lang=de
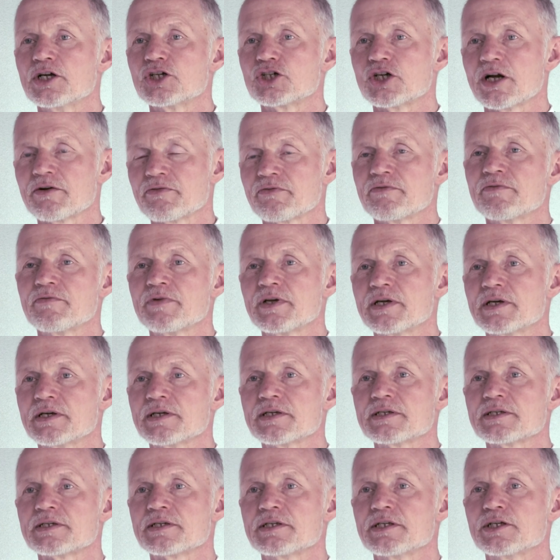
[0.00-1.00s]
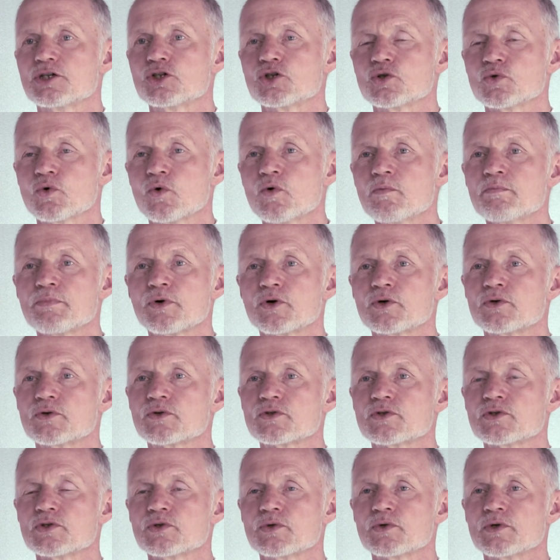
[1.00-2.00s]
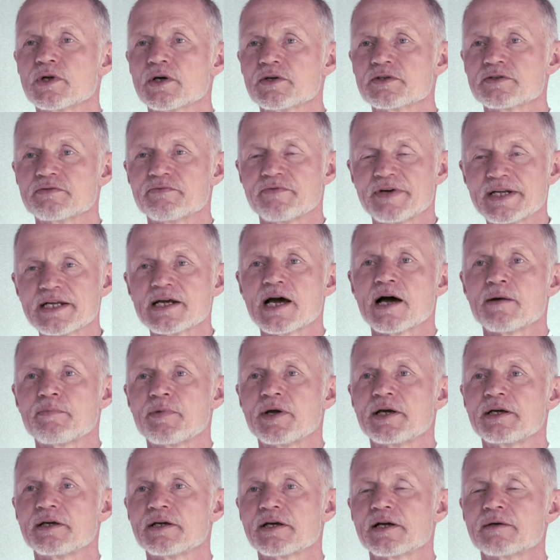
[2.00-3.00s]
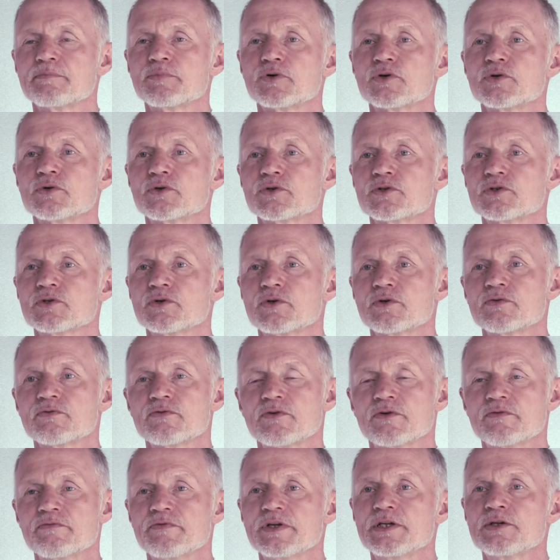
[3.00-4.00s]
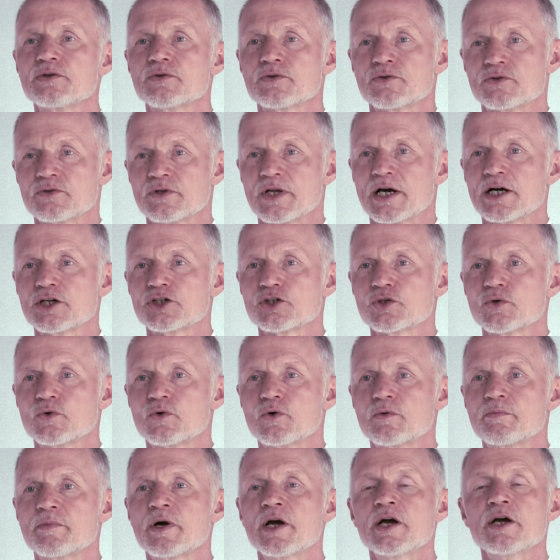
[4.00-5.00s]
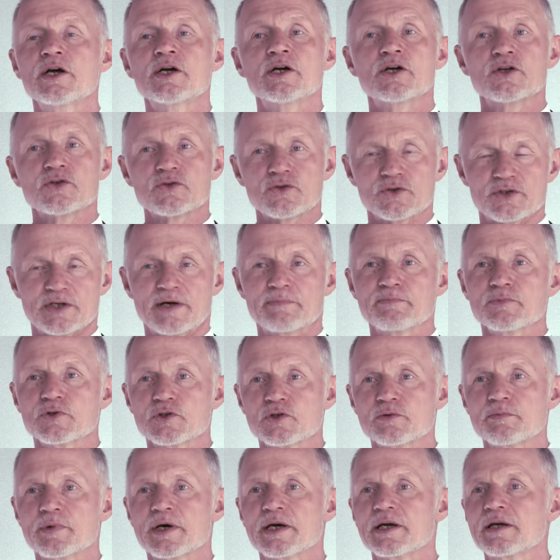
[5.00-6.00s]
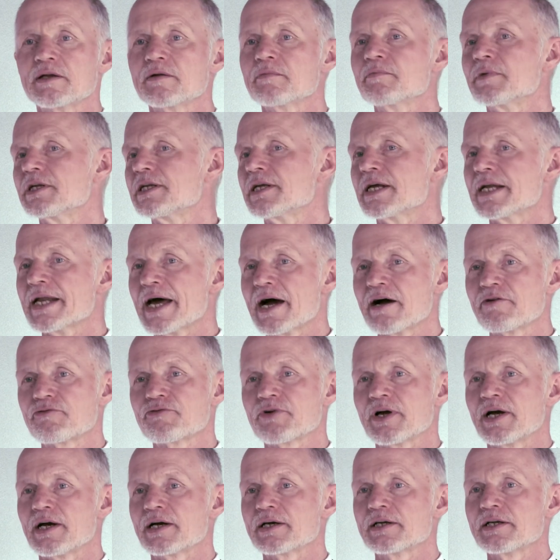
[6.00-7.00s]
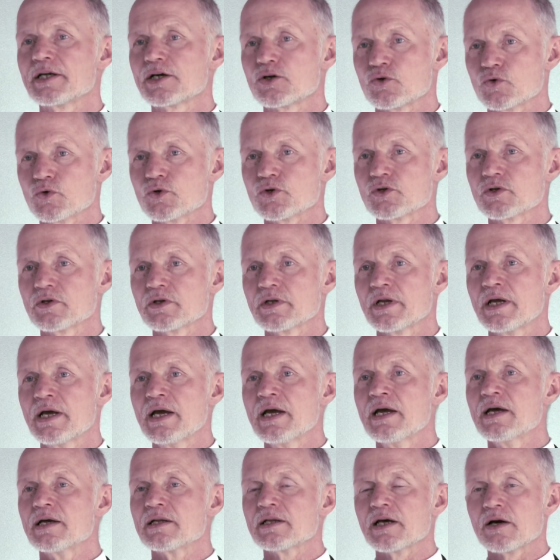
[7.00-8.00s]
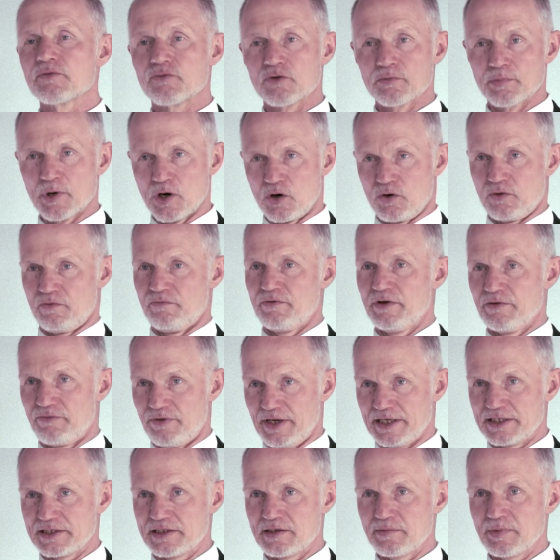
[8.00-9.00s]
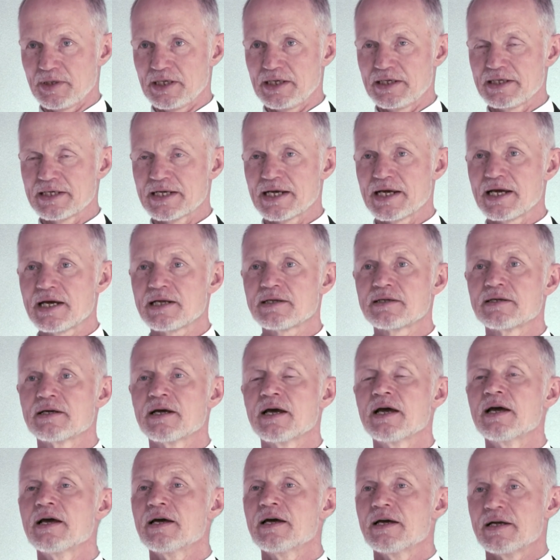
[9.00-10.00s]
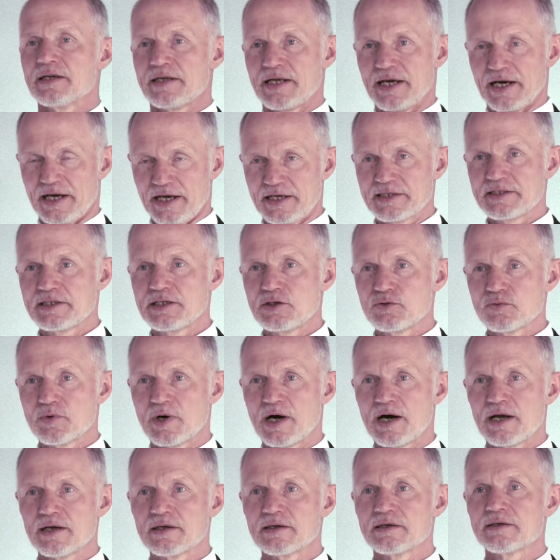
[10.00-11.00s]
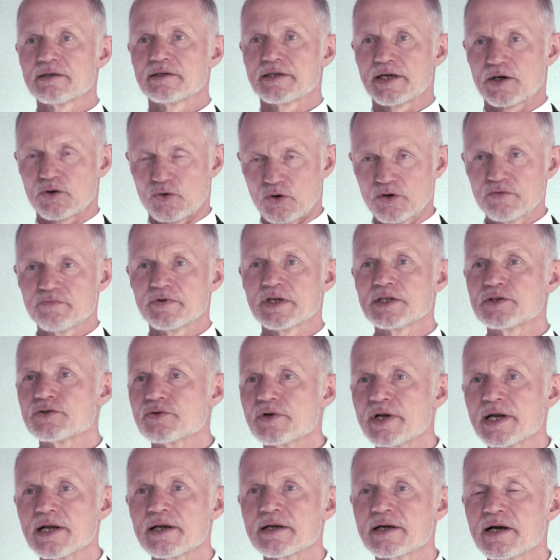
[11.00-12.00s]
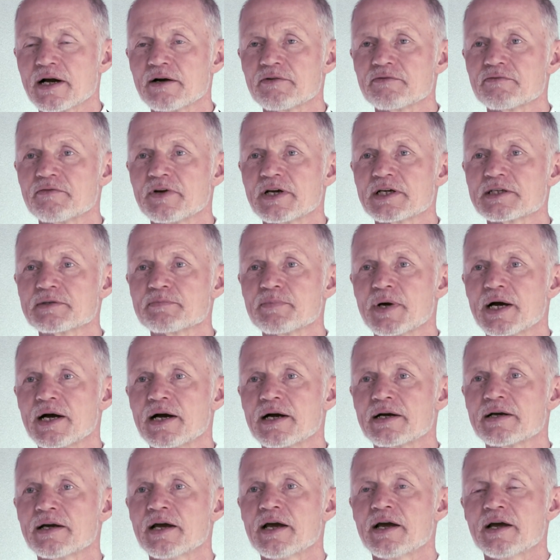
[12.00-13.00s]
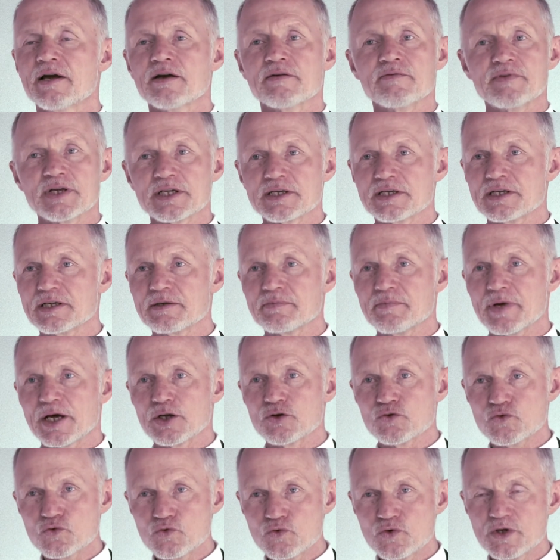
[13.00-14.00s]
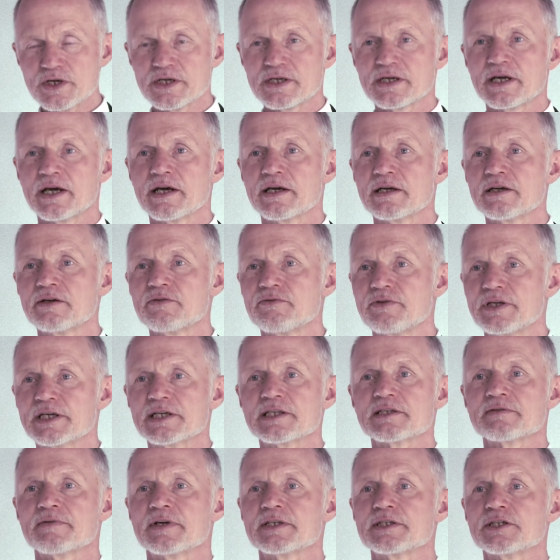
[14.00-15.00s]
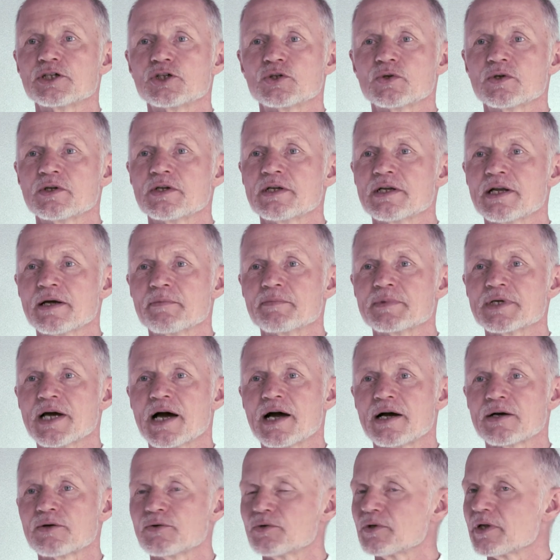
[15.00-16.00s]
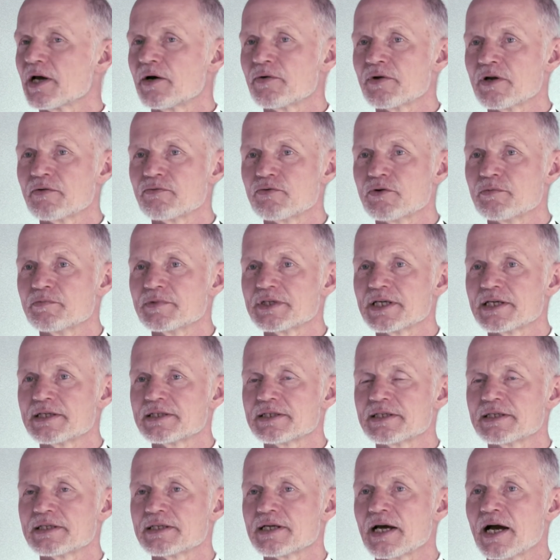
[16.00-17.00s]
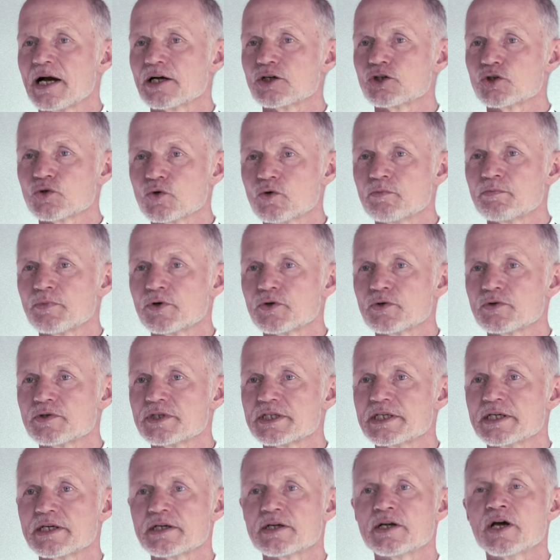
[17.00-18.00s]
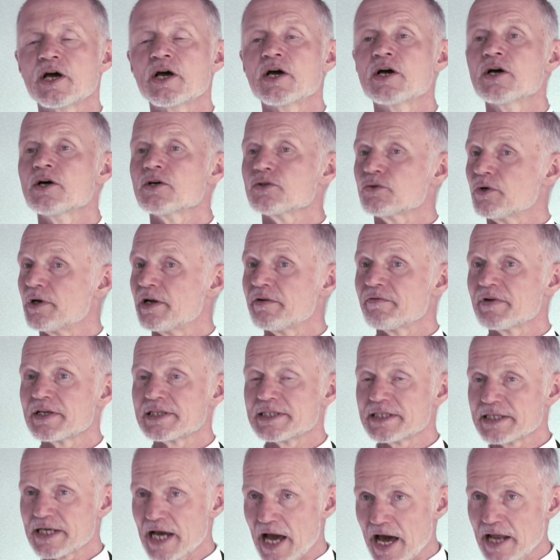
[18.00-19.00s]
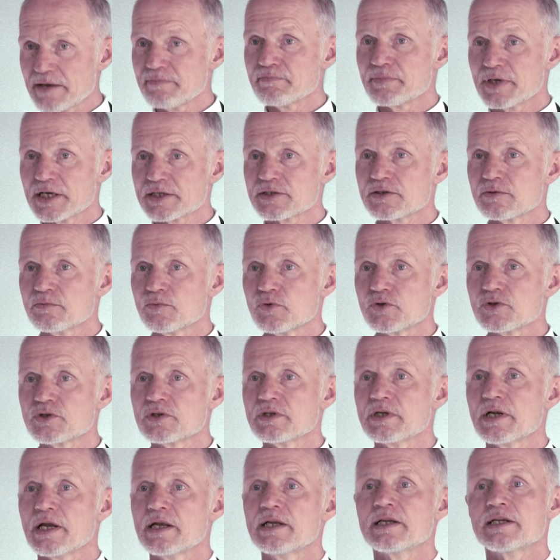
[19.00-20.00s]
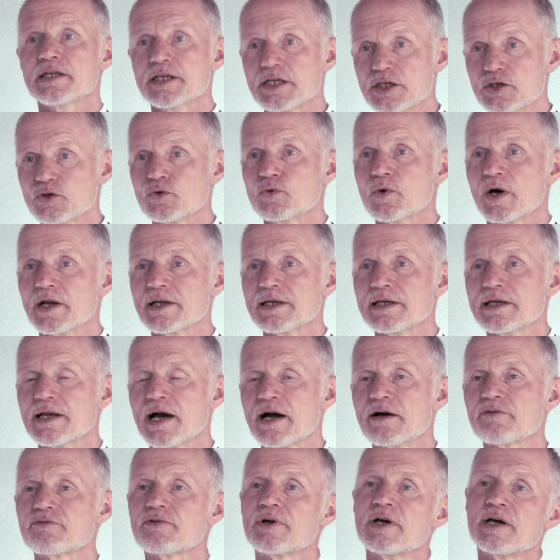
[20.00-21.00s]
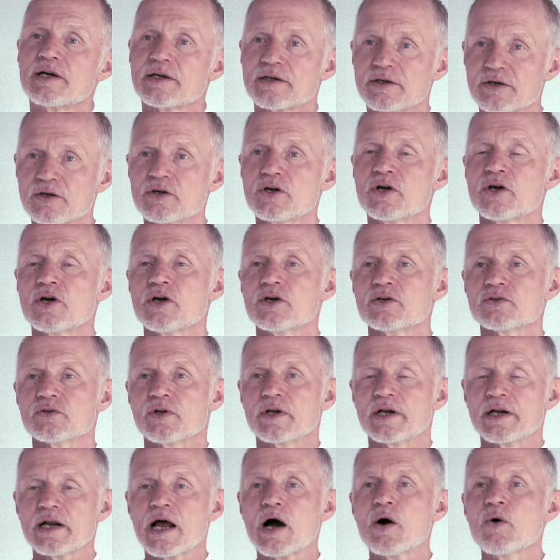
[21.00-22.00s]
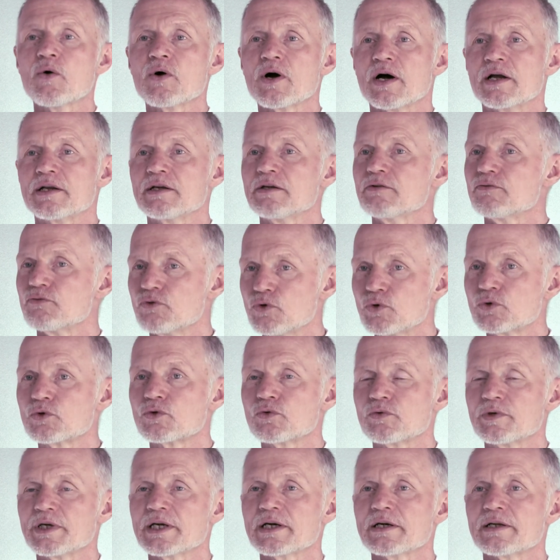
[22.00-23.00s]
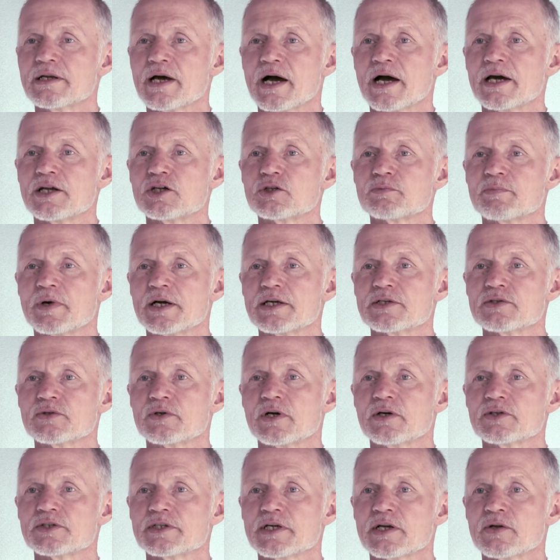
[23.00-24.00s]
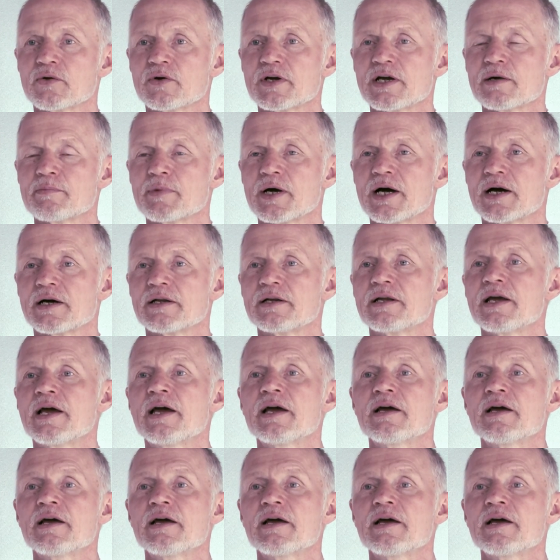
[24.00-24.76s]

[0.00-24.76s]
schaffen wir es, die Stromproduktion aus wetterabhängiger Produktion von Wind- und Solarstrom zusammenzubringen mit der Nachfrage der Kunden. Dafür brauchen wir Flexibilität. Der residuale, der konventionelle Kraftwerkspark wird nicht mehr durchgängig 24 Stunden am Tag und 365 Tage Strom produzieren, sondern wird sich anpassen müssen, nicht nur an die Nachfrage, sondern auch an die fluktuierende Einspeisung aus Erneuerbaren.